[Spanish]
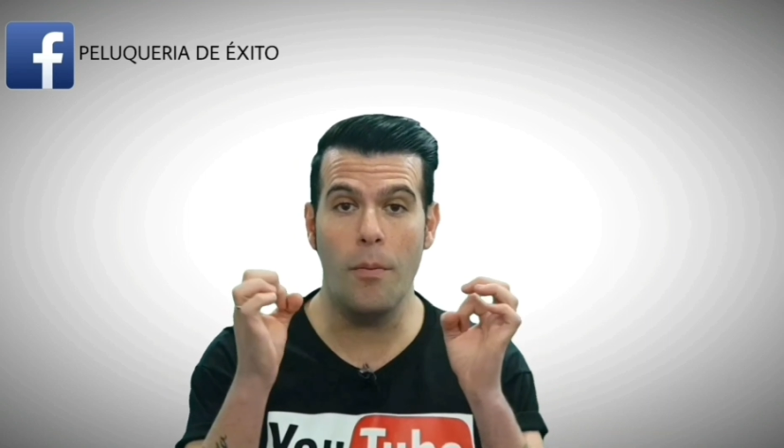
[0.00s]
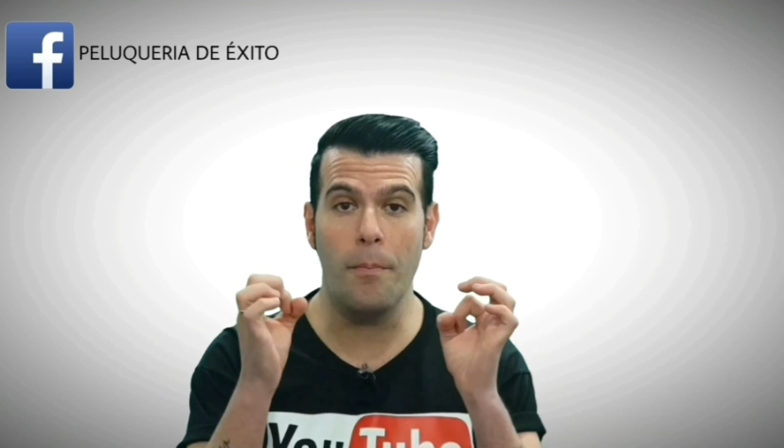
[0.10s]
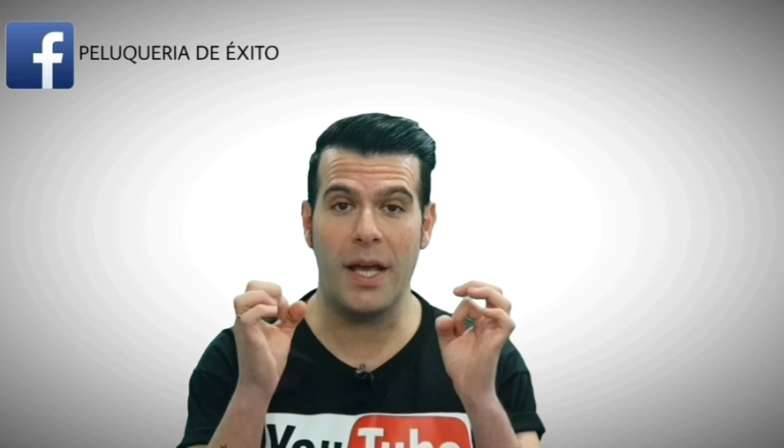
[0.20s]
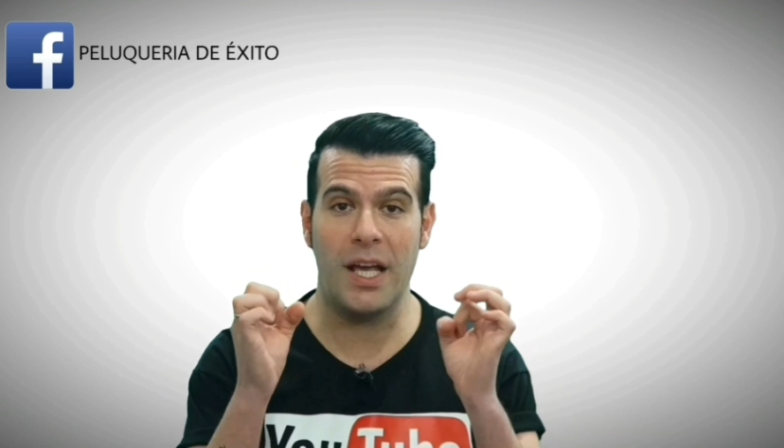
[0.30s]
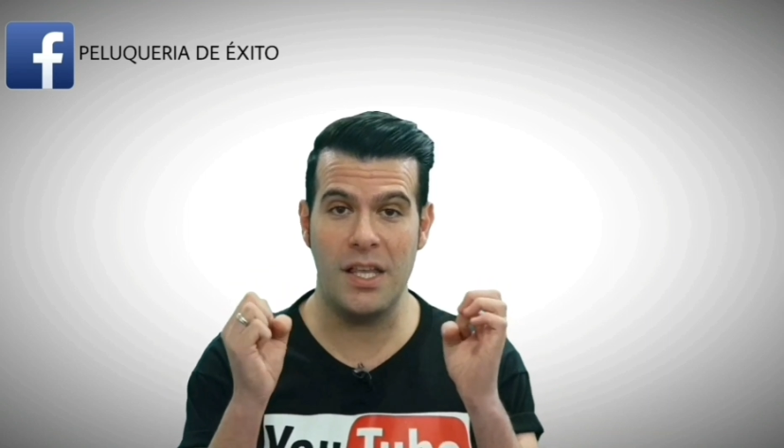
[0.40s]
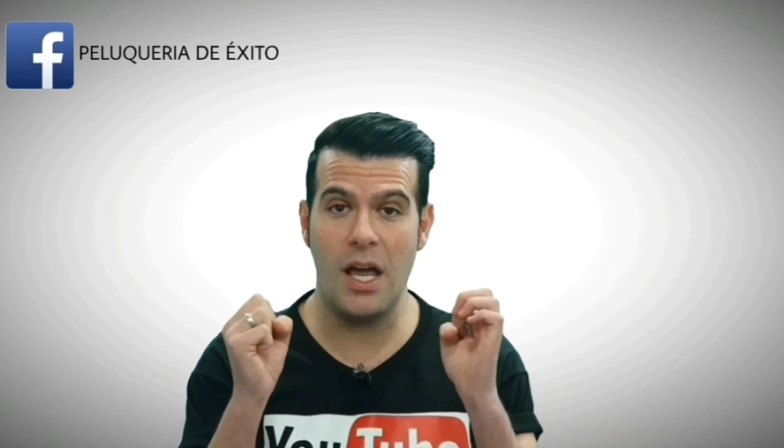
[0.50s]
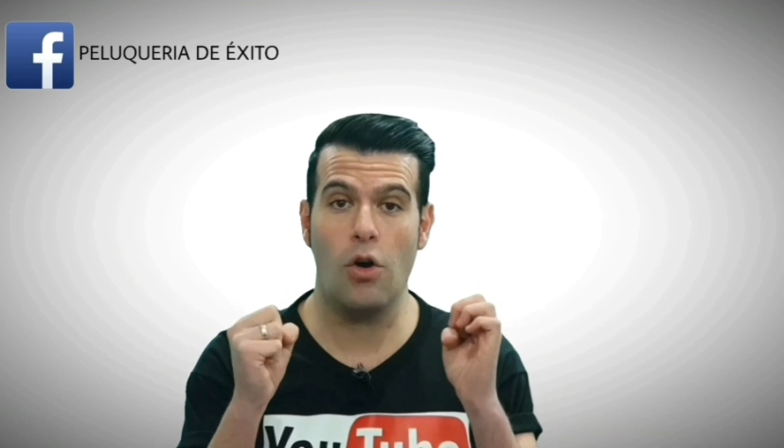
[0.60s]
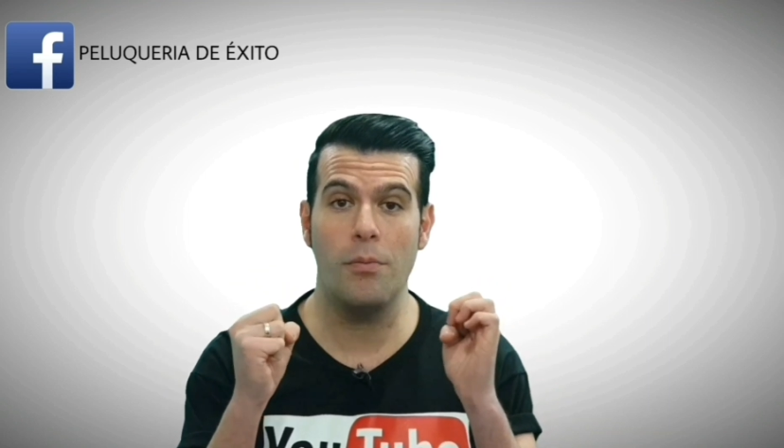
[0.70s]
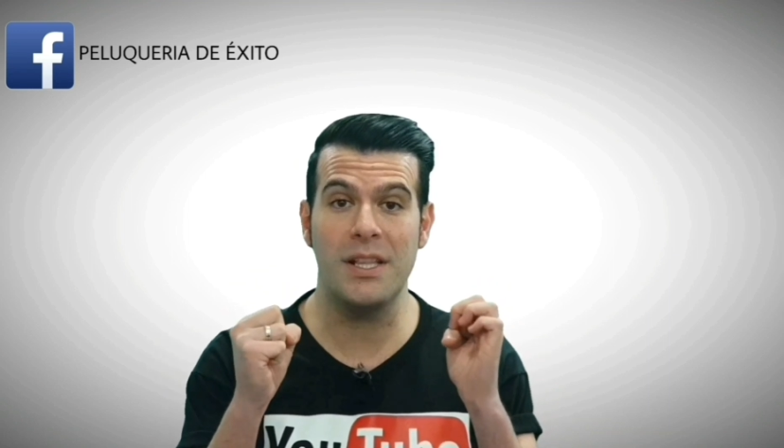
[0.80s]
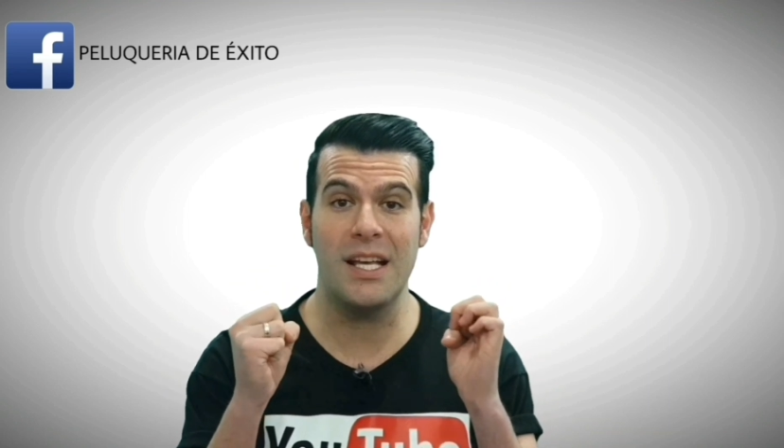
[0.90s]
con pequeñas
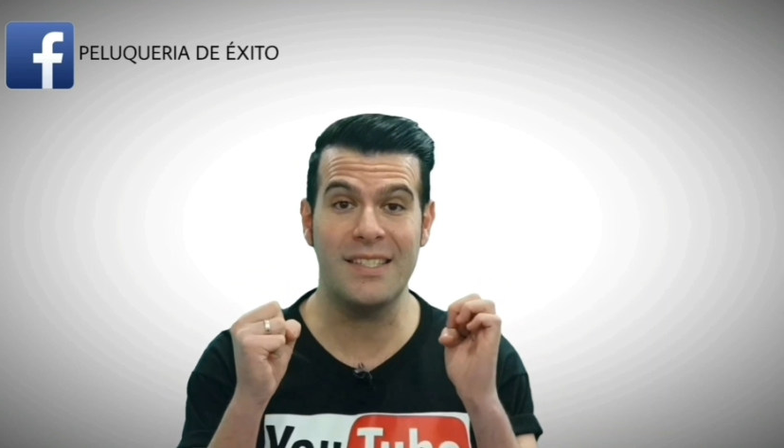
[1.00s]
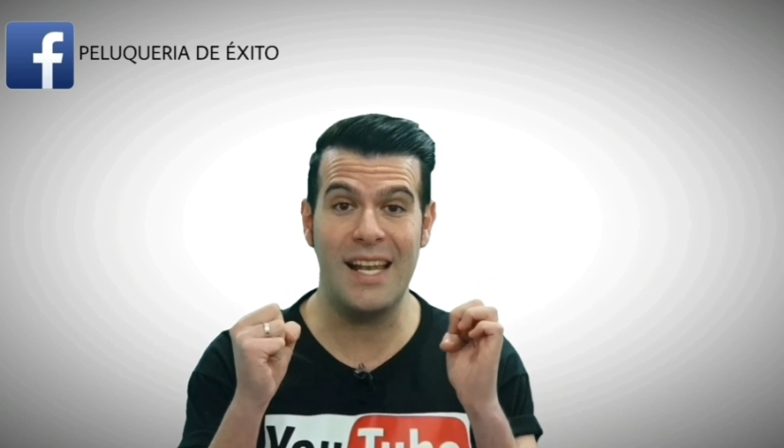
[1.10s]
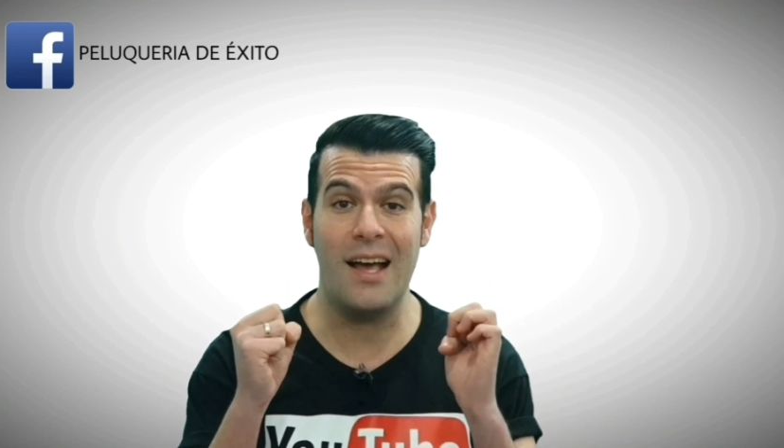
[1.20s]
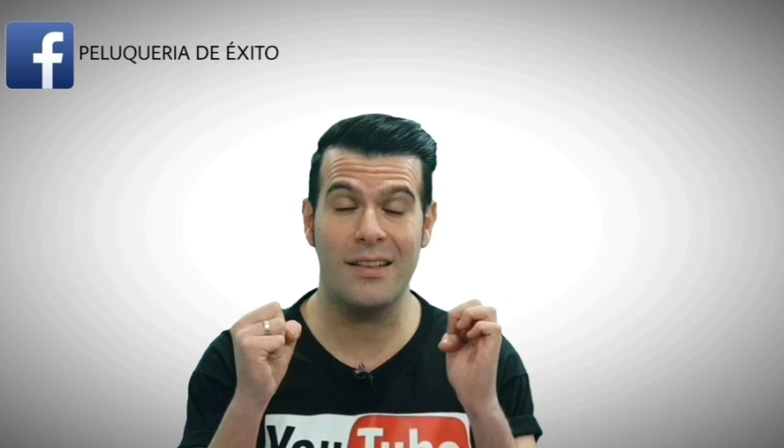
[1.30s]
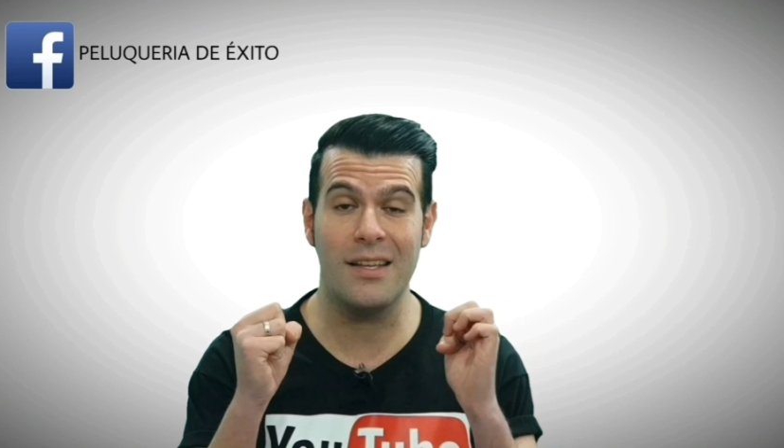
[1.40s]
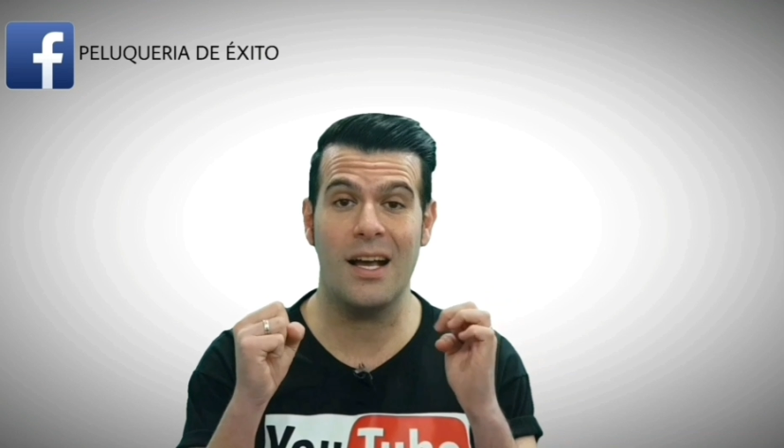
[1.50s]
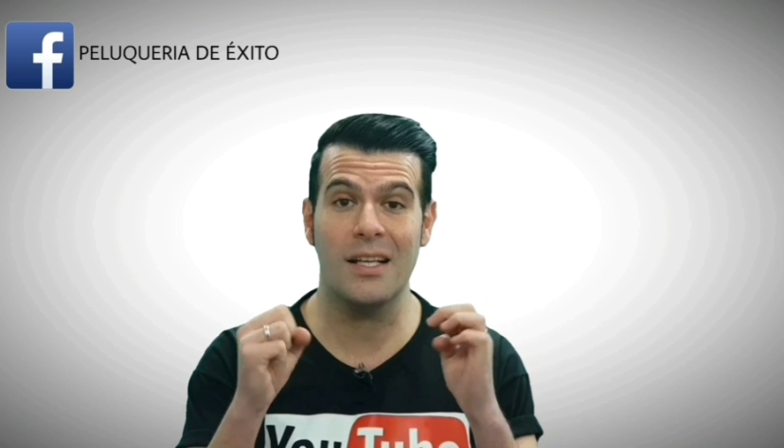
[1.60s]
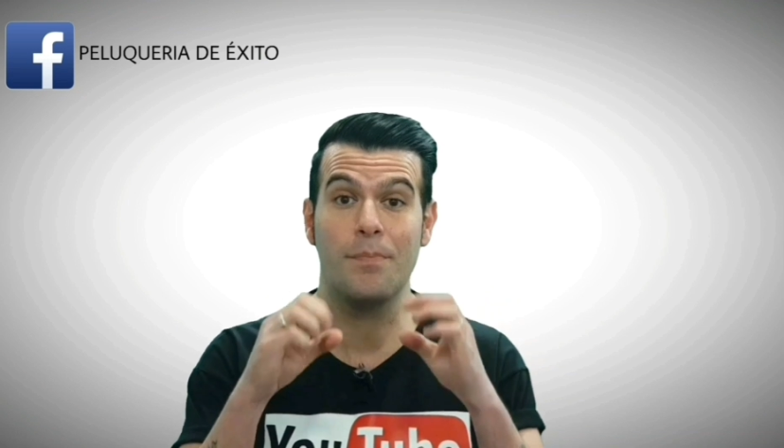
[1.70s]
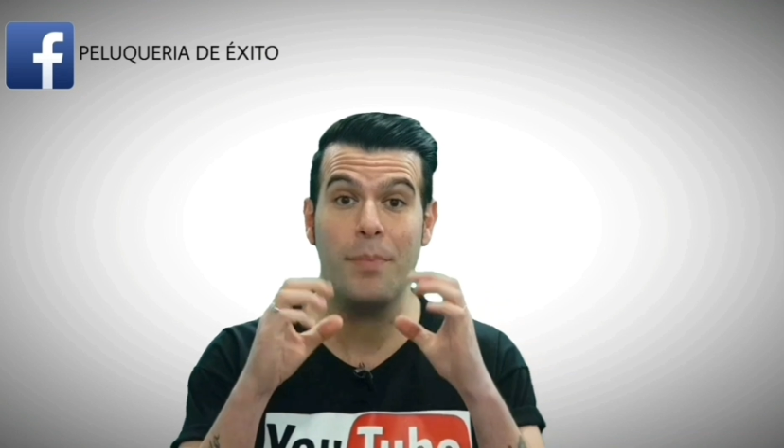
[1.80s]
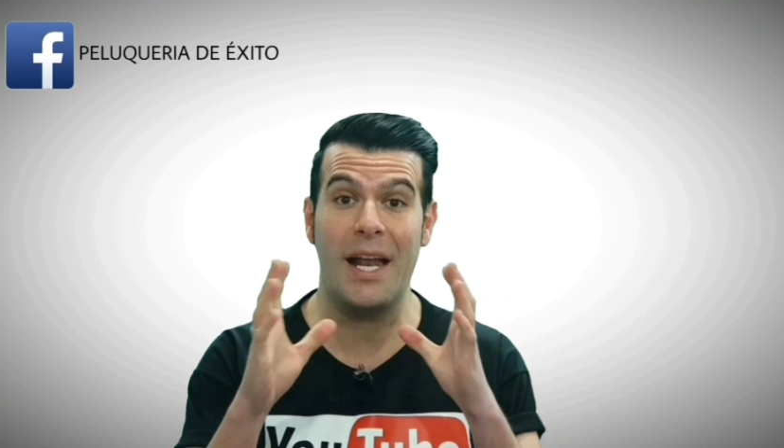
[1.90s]
gomitas
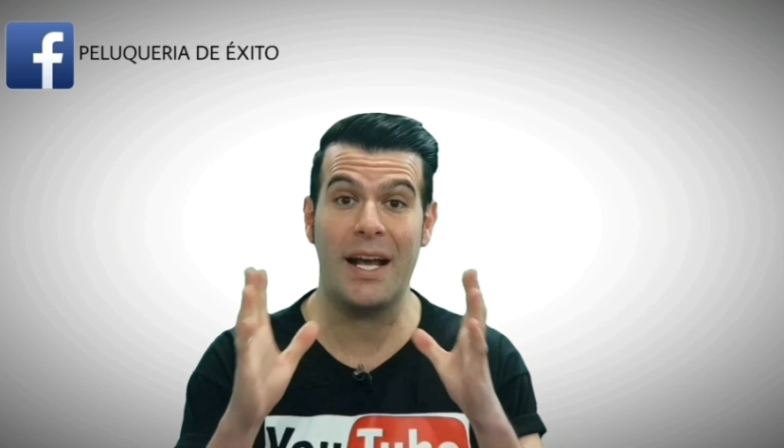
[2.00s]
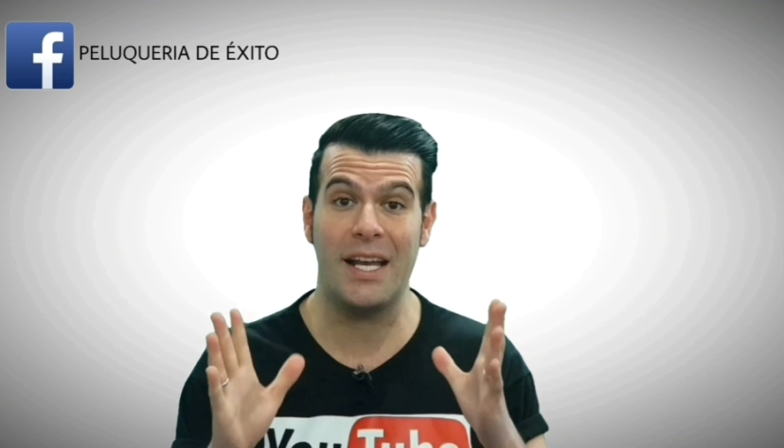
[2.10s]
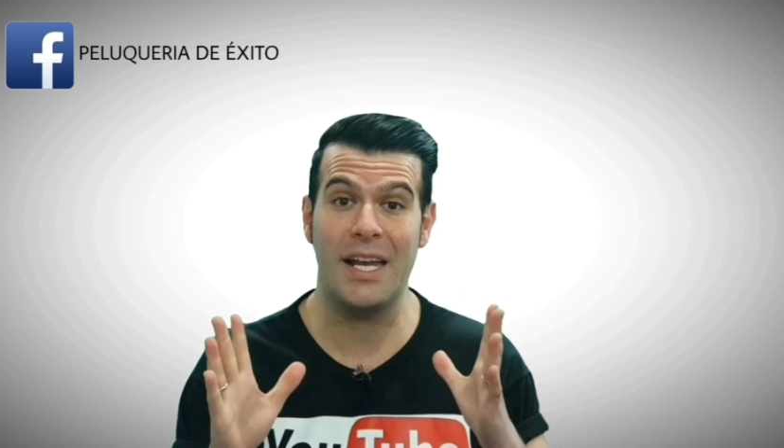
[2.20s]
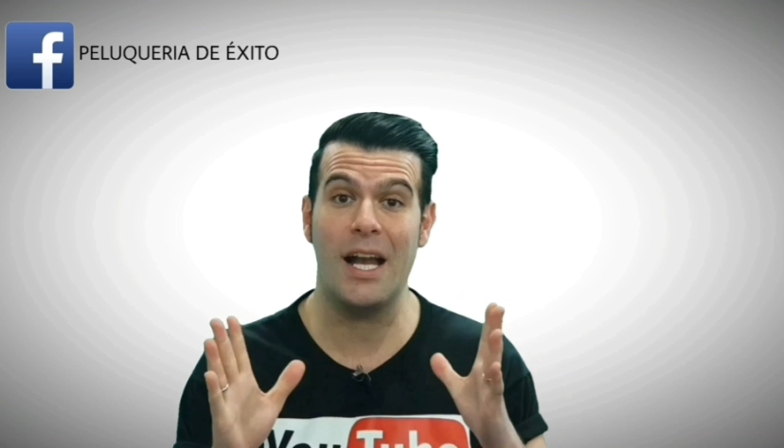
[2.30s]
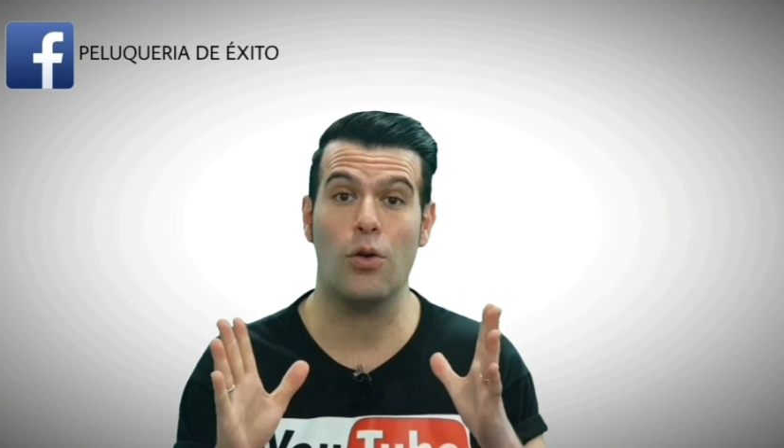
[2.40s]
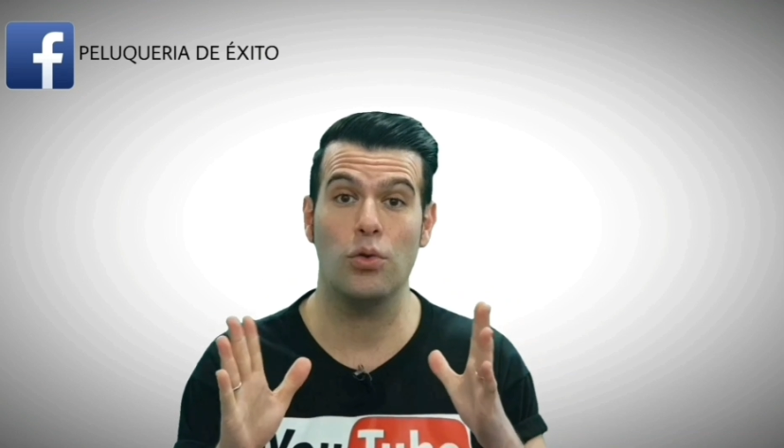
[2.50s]
elásticas para generar